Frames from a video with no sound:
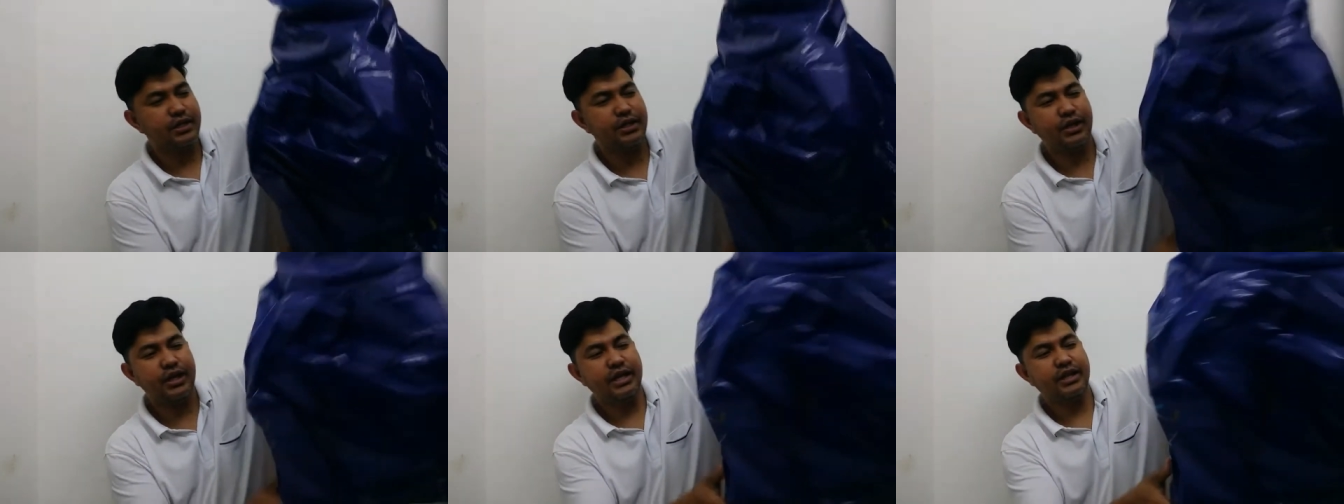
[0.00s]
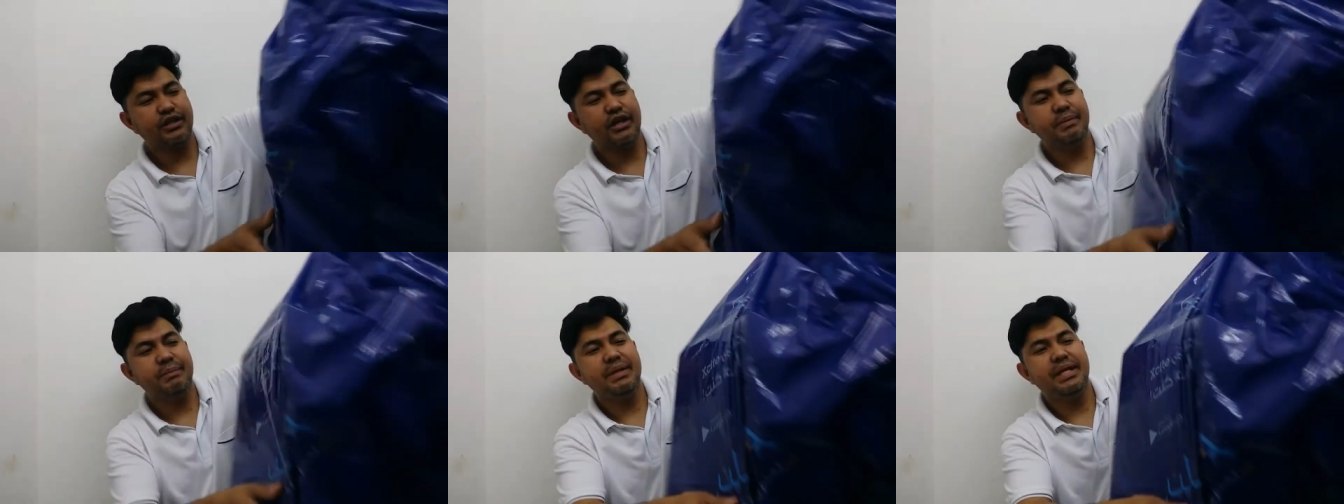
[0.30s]
So
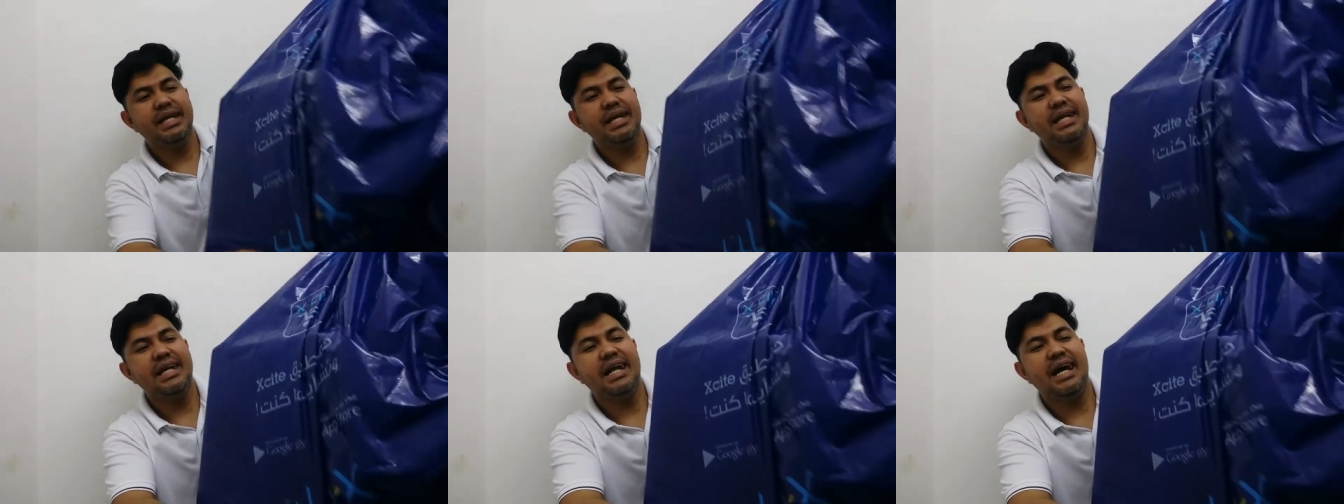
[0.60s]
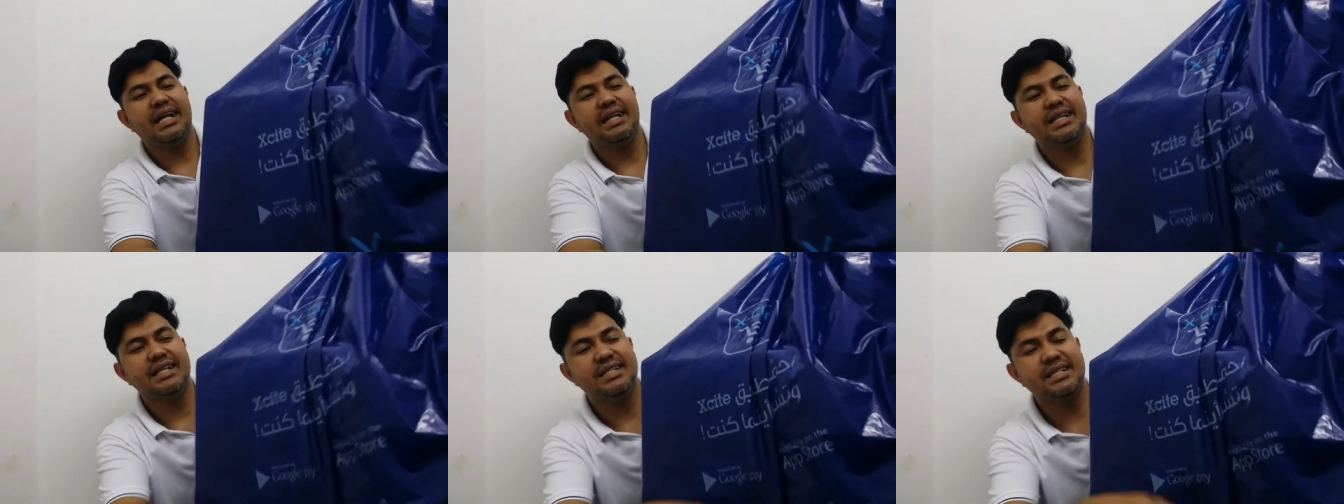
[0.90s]
ito ay pinili
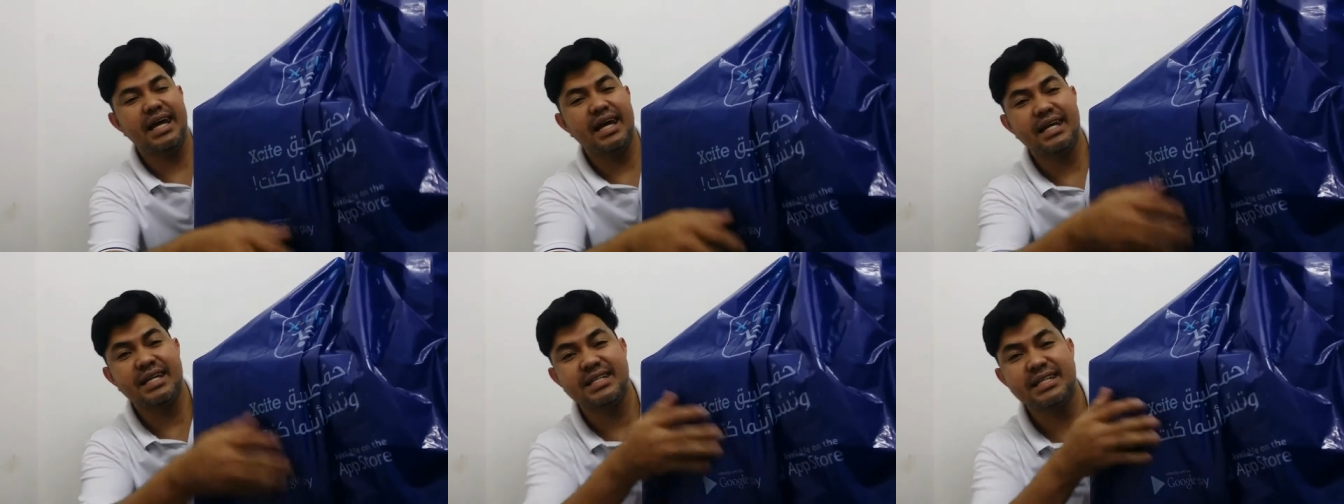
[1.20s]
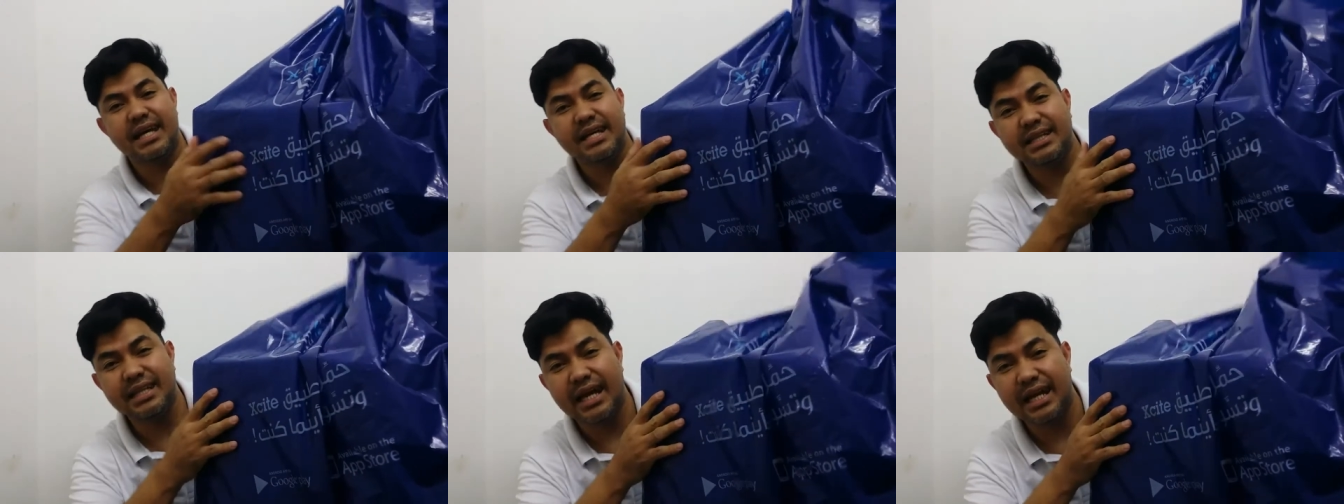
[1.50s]
natin sa
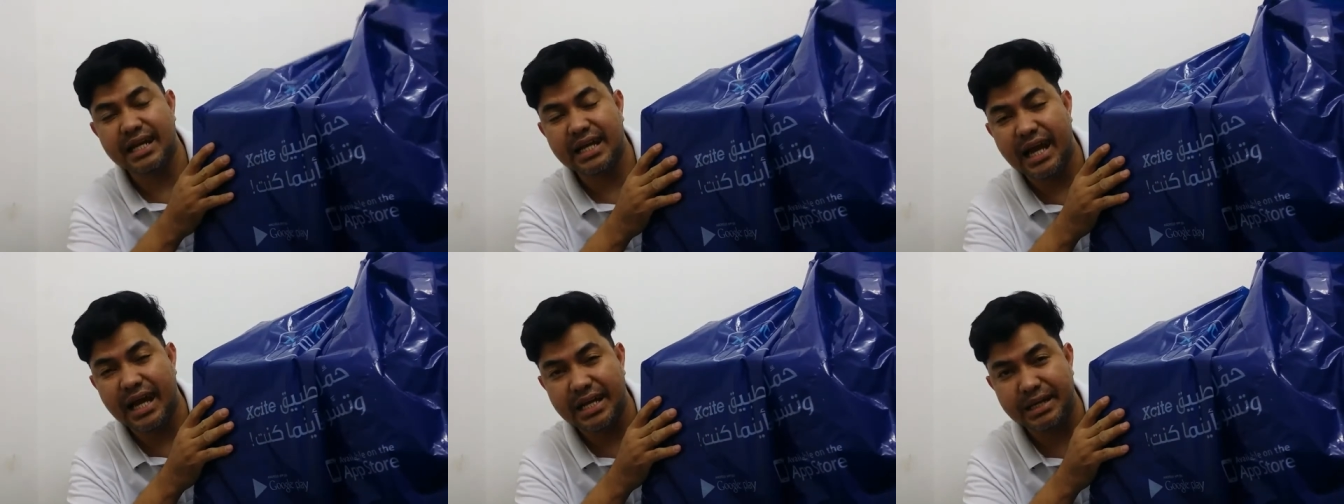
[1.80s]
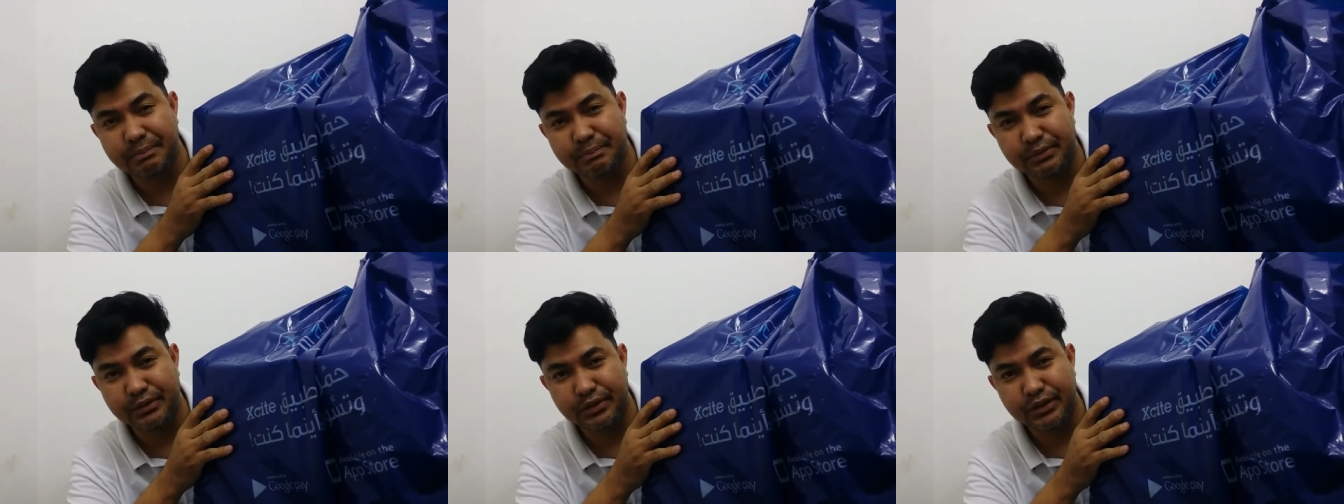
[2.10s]
Excite
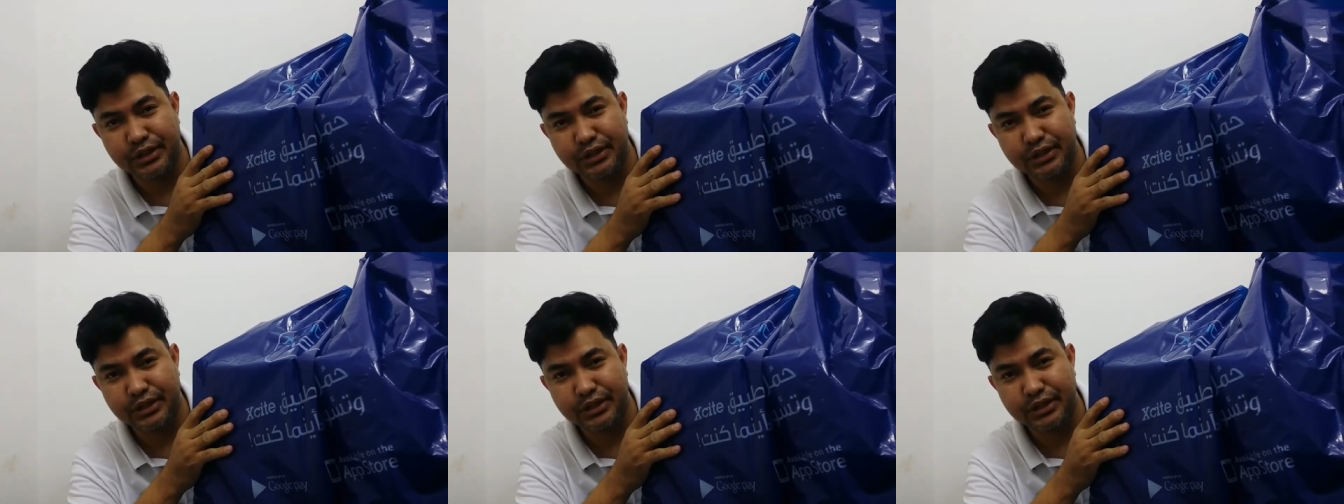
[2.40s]
Alganin po.